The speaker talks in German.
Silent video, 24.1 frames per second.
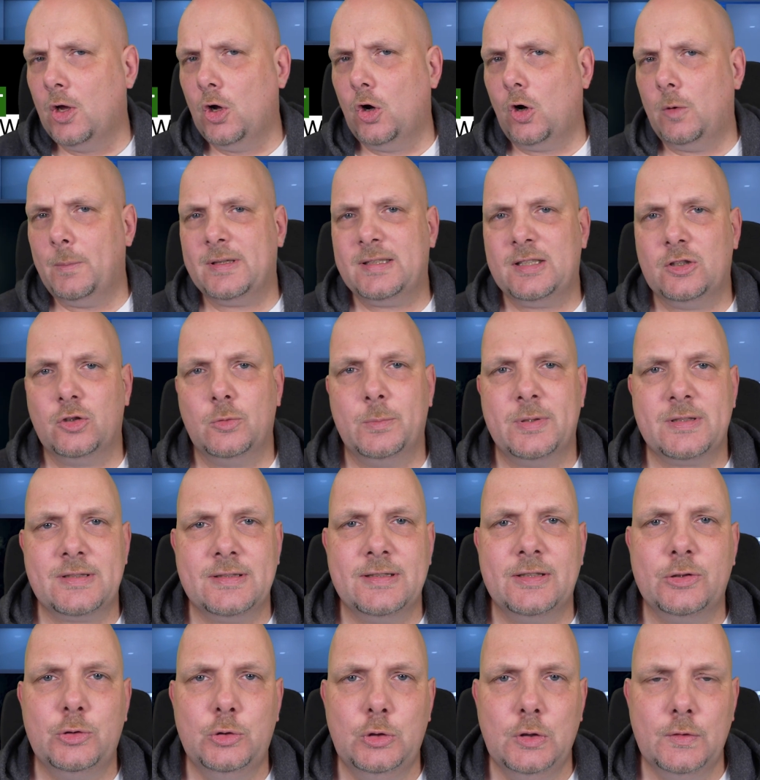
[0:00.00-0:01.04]
Um jetzt hier so ein
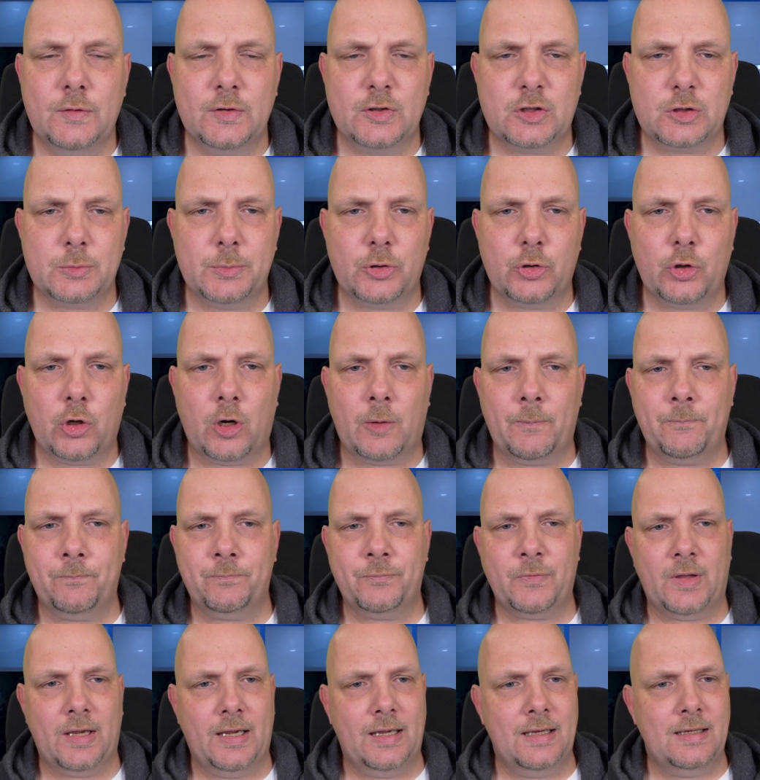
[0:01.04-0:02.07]
bisschen die Kurve zu
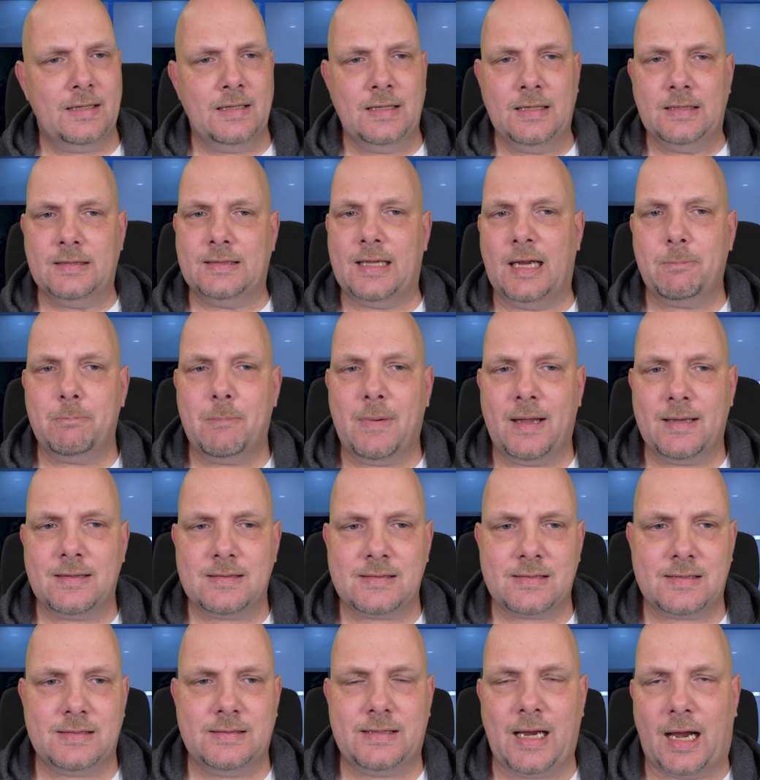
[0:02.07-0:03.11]
bekommen, in
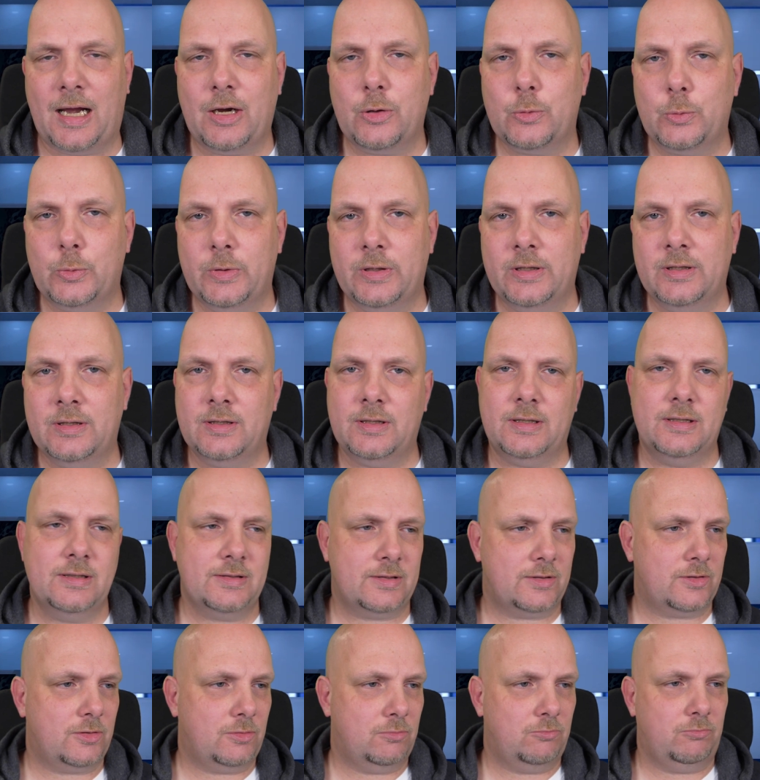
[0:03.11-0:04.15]
Deadman's Diary
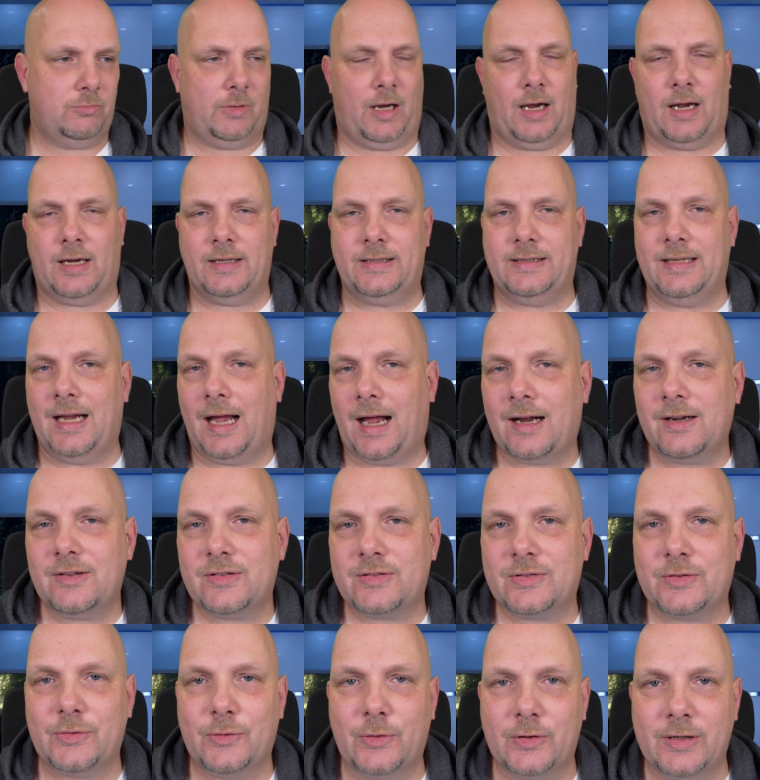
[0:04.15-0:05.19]
ist ja, die
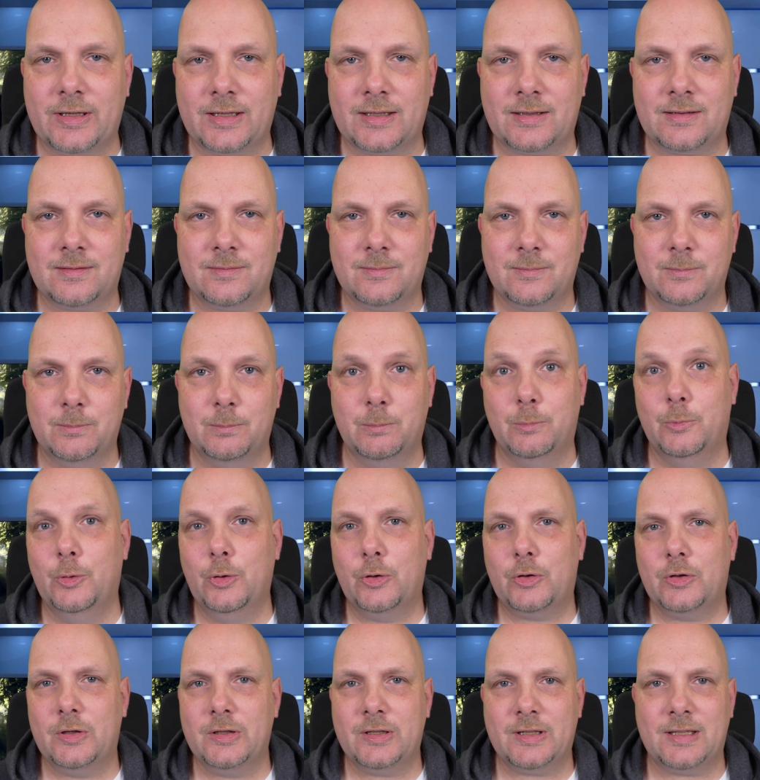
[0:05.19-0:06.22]
Angst vor der
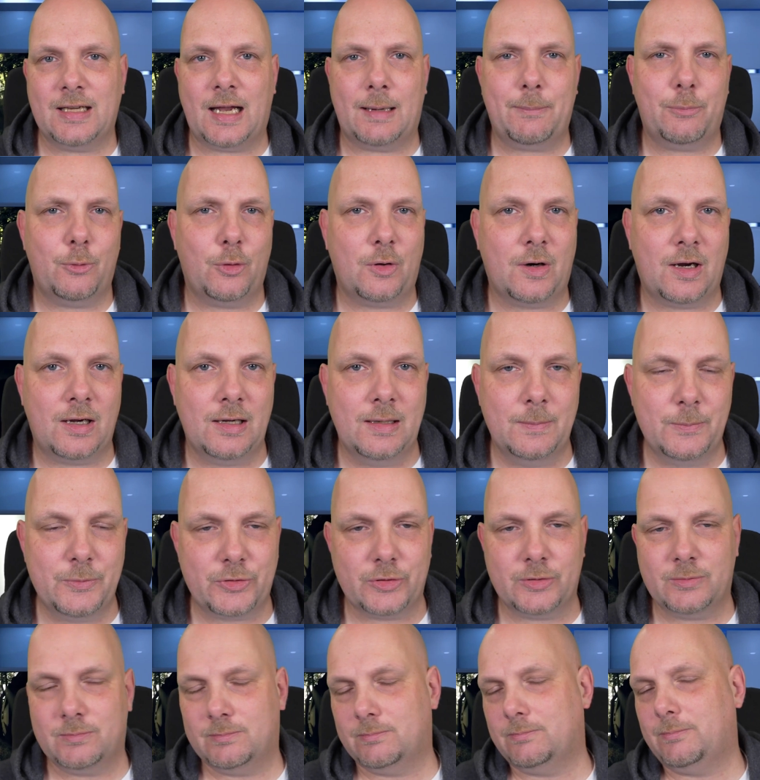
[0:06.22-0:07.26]
möglichen
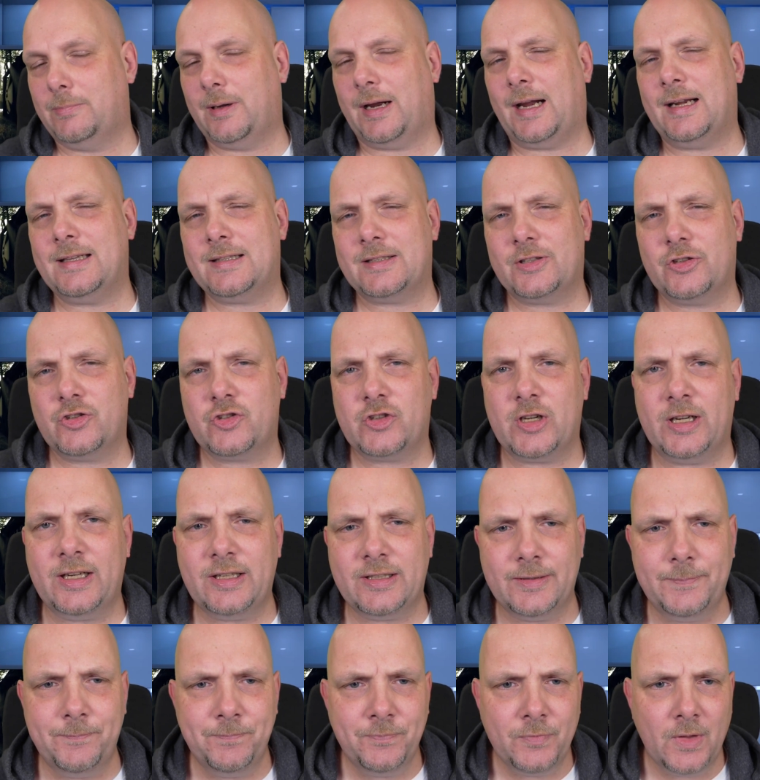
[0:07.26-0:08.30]
Apokalypse bereits
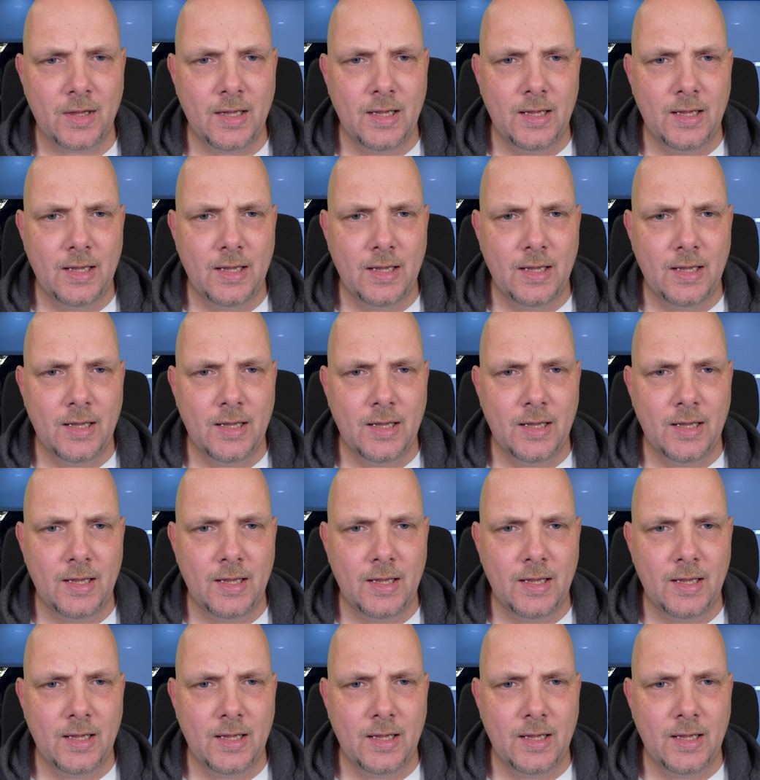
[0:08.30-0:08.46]
Geschichte.